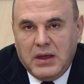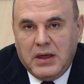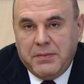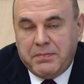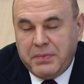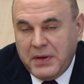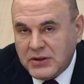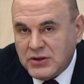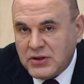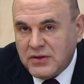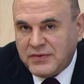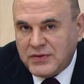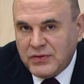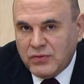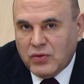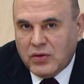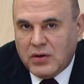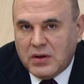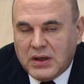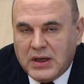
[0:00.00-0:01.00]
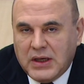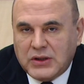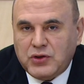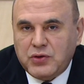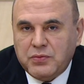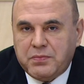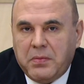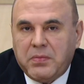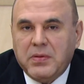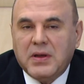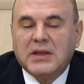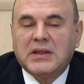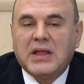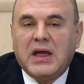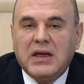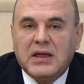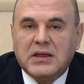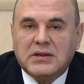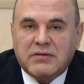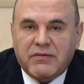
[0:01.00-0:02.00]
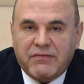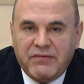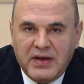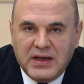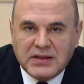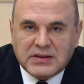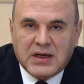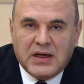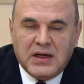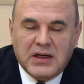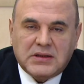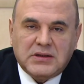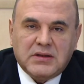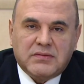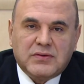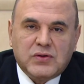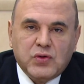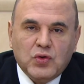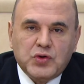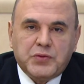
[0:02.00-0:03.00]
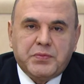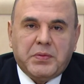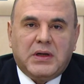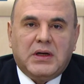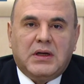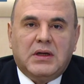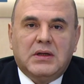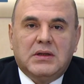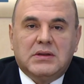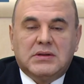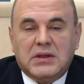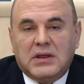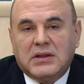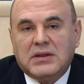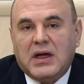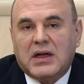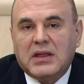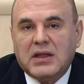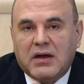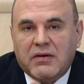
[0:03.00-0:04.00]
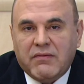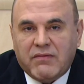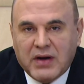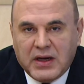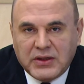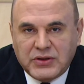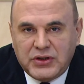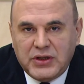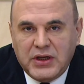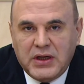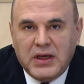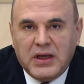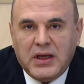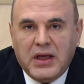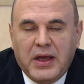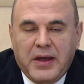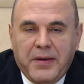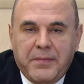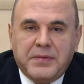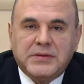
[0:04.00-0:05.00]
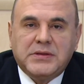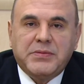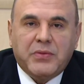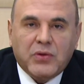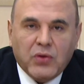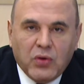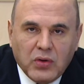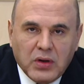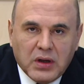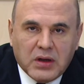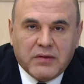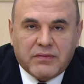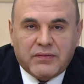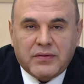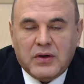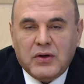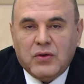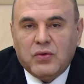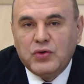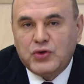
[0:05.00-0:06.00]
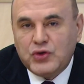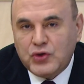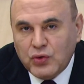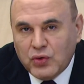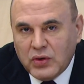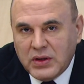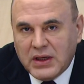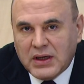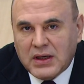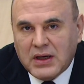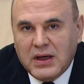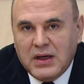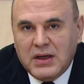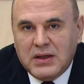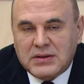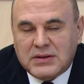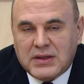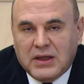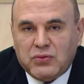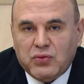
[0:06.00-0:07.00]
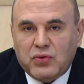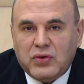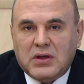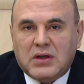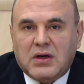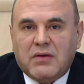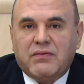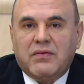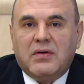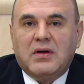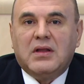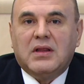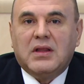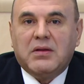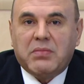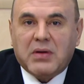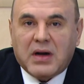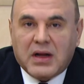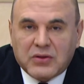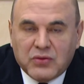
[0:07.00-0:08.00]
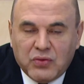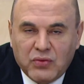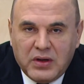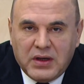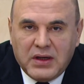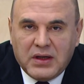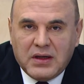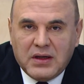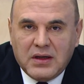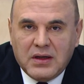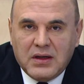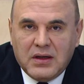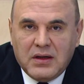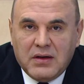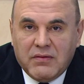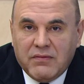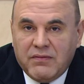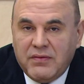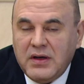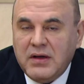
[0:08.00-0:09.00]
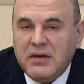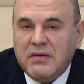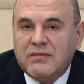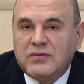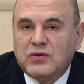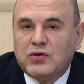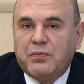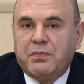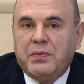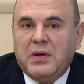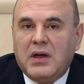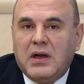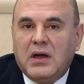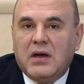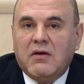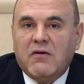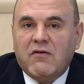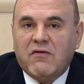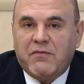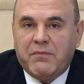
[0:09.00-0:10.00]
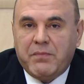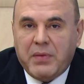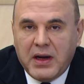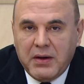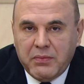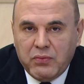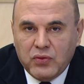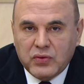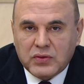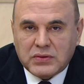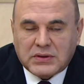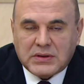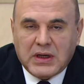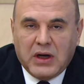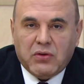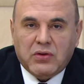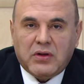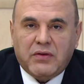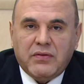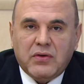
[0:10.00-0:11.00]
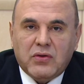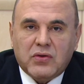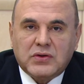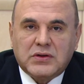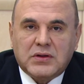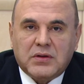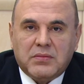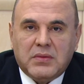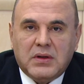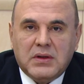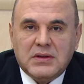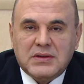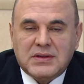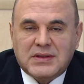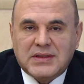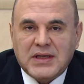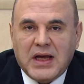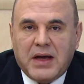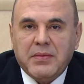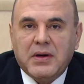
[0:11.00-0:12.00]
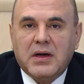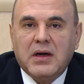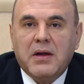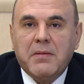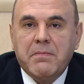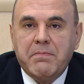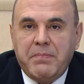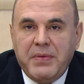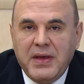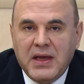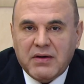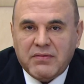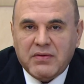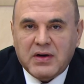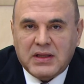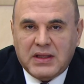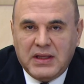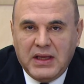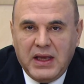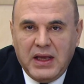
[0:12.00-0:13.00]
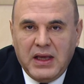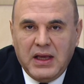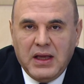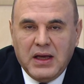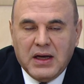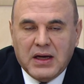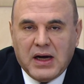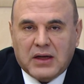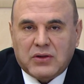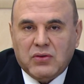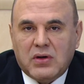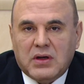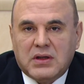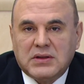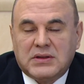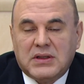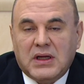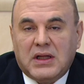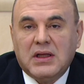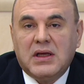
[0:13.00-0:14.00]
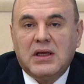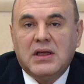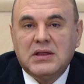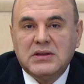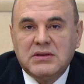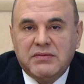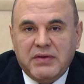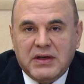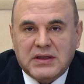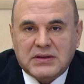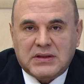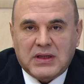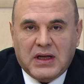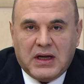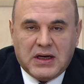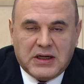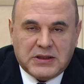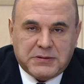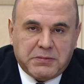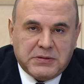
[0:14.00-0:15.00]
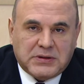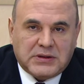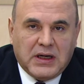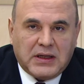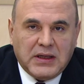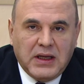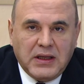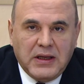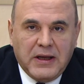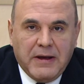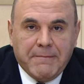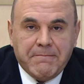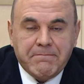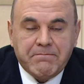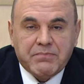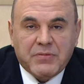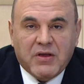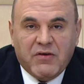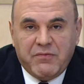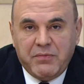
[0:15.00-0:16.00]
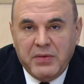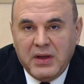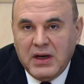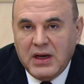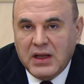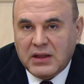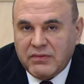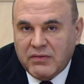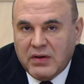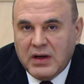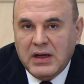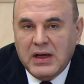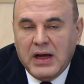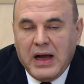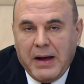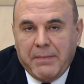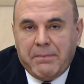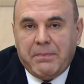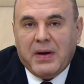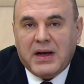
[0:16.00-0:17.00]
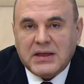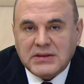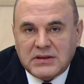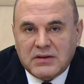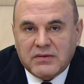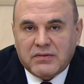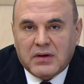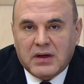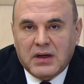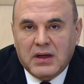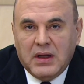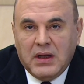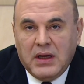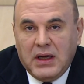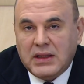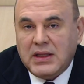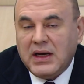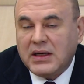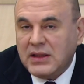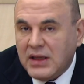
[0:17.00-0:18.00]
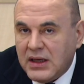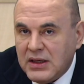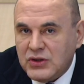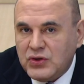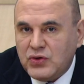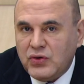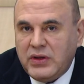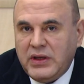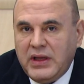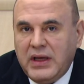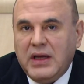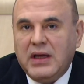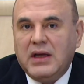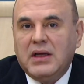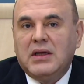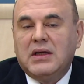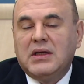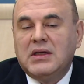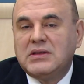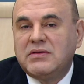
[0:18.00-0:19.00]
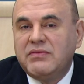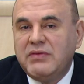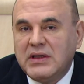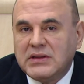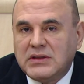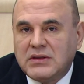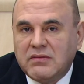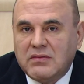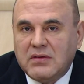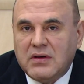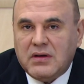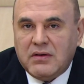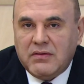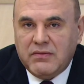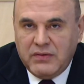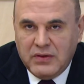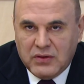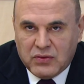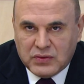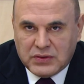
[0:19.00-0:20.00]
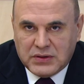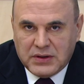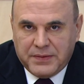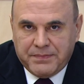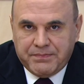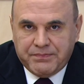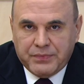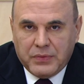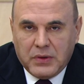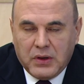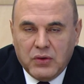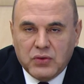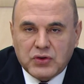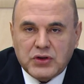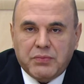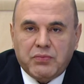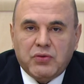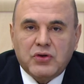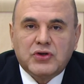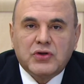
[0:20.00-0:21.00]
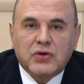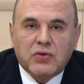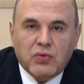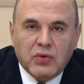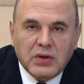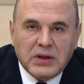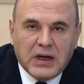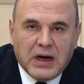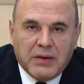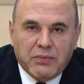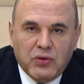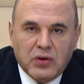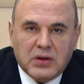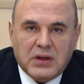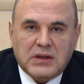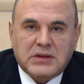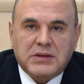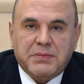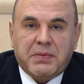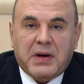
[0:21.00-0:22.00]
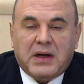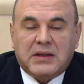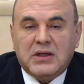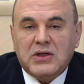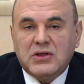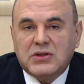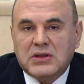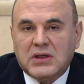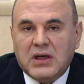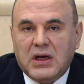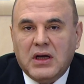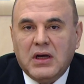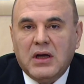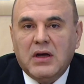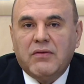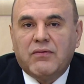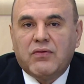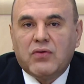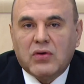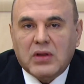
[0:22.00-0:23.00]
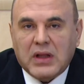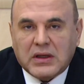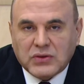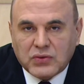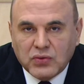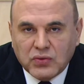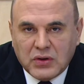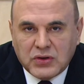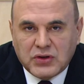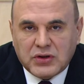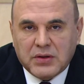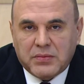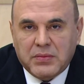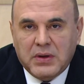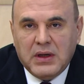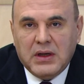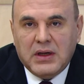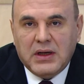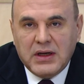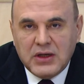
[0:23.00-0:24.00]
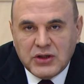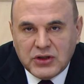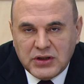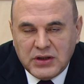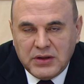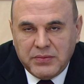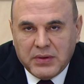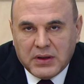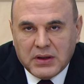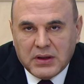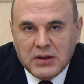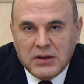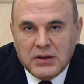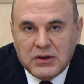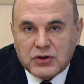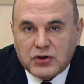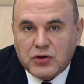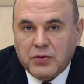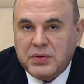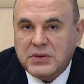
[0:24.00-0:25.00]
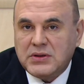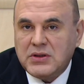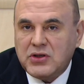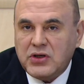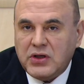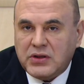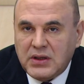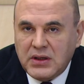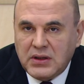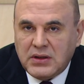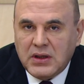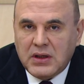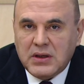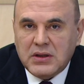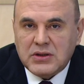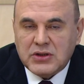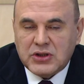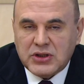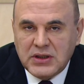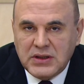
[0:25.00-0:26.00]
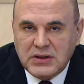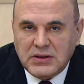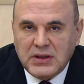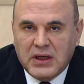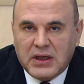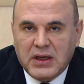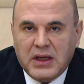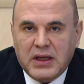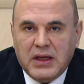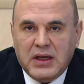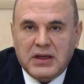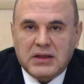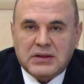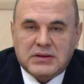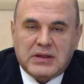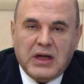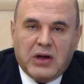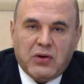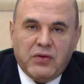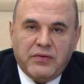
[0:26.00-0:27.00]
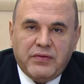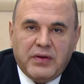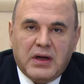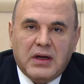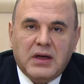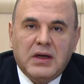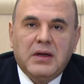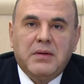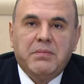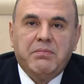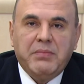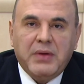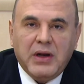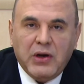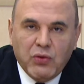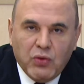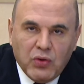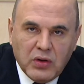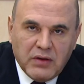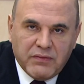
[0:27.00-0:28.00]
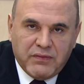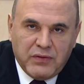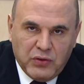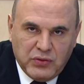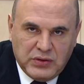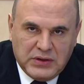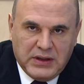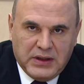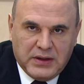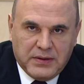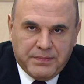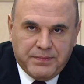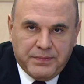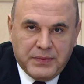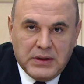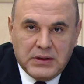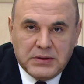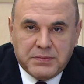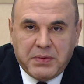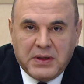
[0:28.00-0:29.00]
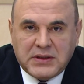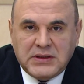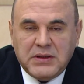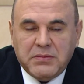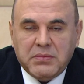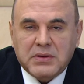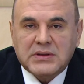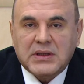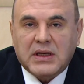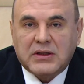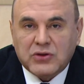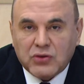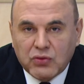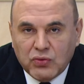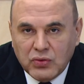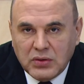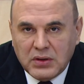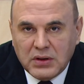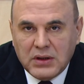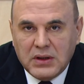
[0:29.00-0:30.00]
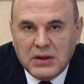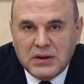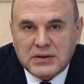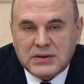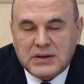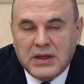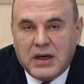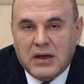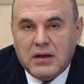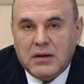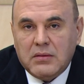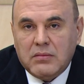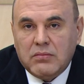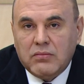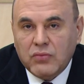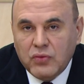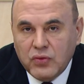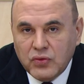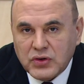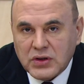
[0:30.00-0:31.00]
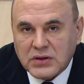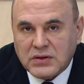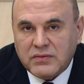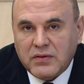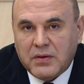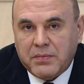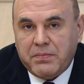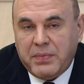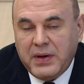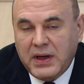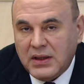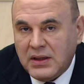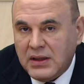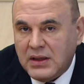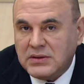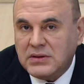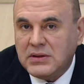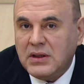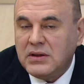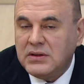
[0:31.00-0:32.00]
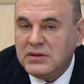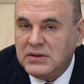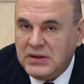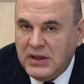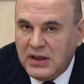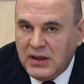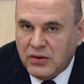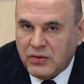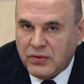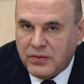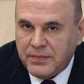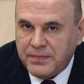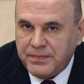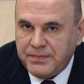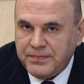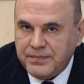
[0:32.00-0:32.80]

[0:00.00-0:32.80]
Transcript: И прежде всего хочу поблагодарить весь коллектив службы, санитарных врачей, эпидемиологов, ученых, сотрудников лабораторий. Вы вступили в борьбу с коронавирусом с самых первых дней, как только стало известно о распространении в мире этого опасного и тогда еще неизвестного вируса. И уже больше года работаете практически в круглосуточном режиме, чтобы защитить жизни и здоровье миллионов людей. Спасибо за труд, за мужество, преданность делу.